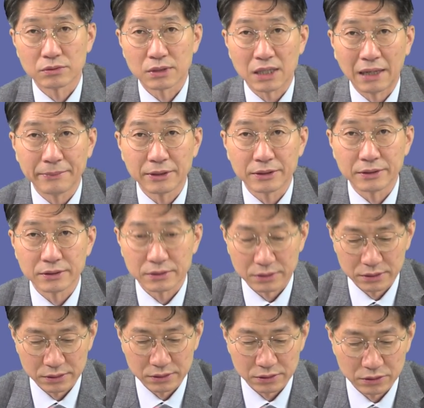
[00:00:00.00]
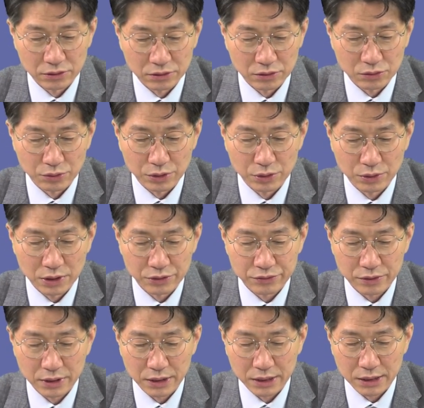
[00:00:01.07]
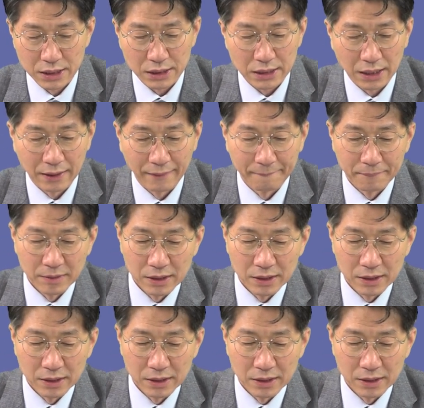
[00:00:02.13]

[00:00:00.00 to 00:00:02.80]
가면은 음, 역을 또 이용할 수가 있겠다.